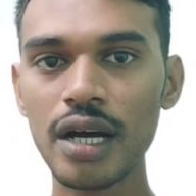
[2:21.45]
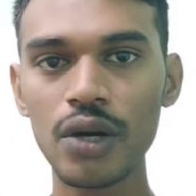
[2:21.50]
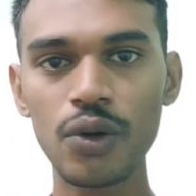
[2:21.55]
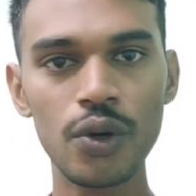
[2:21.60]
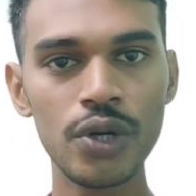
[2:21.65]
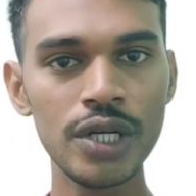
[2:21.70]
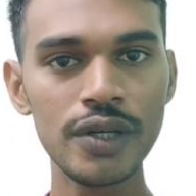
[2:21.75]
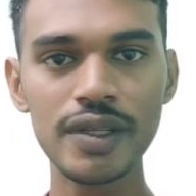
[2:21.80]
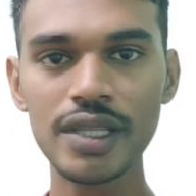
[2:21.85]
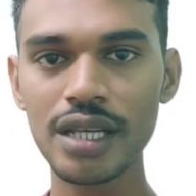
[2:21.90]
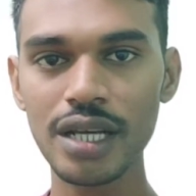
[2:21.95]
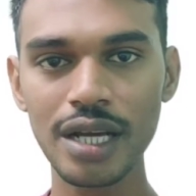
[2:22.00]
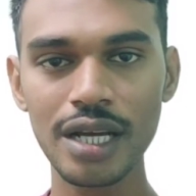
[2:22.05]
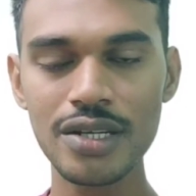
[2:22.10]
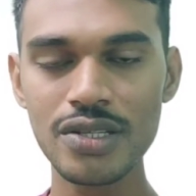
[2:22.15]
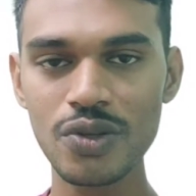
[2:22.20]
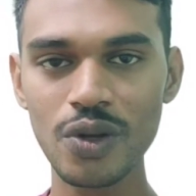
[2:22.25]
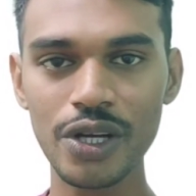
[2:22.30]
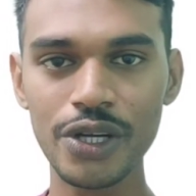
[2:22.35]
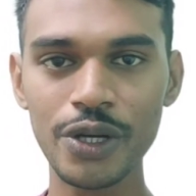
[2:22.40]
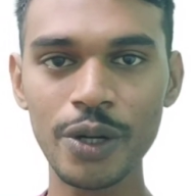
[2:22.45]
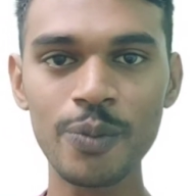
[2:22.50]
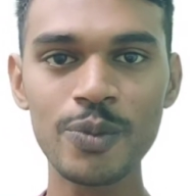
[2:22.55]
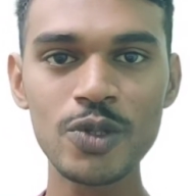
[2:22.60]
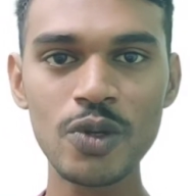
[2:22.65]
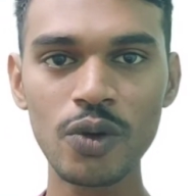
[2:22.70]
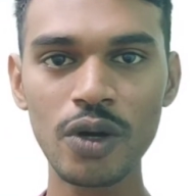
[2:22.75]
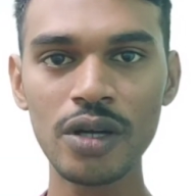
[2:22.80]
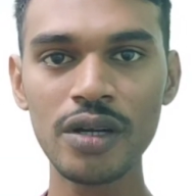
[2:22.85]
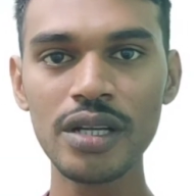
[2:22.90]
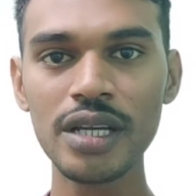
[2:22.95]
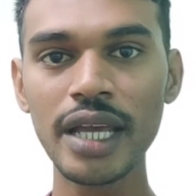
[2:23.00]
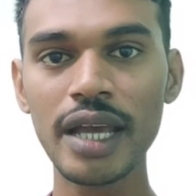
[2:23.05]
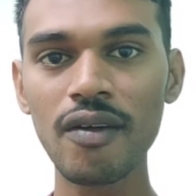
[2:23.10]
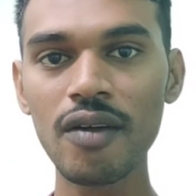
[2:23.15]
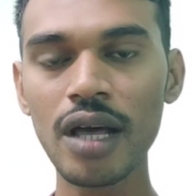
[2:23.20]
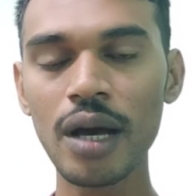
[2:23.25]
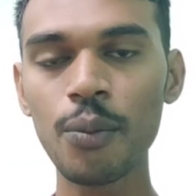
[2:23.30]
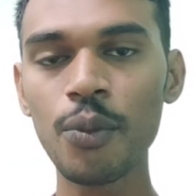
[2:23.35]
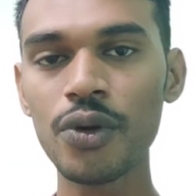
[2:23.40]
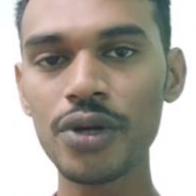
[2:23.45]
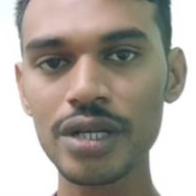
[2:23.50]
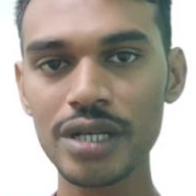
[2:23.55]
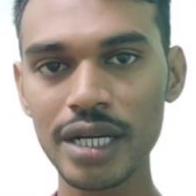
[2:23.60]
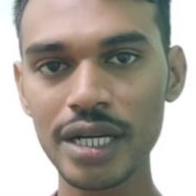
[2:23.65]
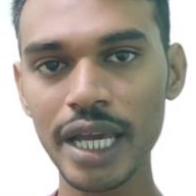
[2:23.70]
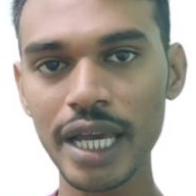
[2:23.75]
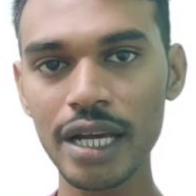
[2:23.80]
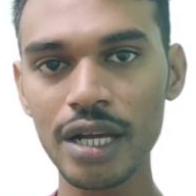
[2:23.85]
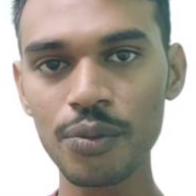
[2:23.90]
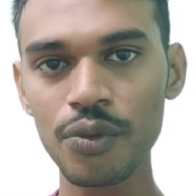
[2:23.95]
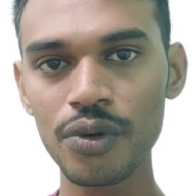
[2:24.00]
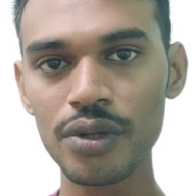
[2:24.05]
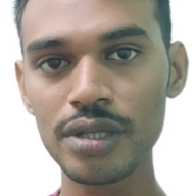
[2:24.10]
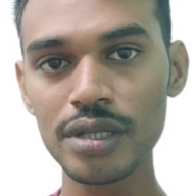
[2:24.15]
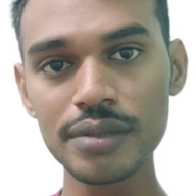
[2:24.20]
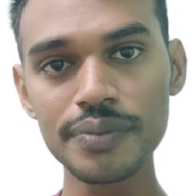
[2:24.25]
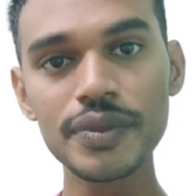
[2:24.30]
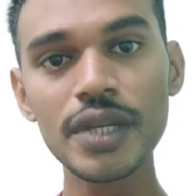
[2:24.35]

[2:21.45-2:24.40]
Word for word: கொண்டு வந்துருங்கன்னு சொல்லிட்டோம் ஸோ கொண்டு வந்து எவ்வளோ அமௌண்ட்டுனா கேட்கும்போது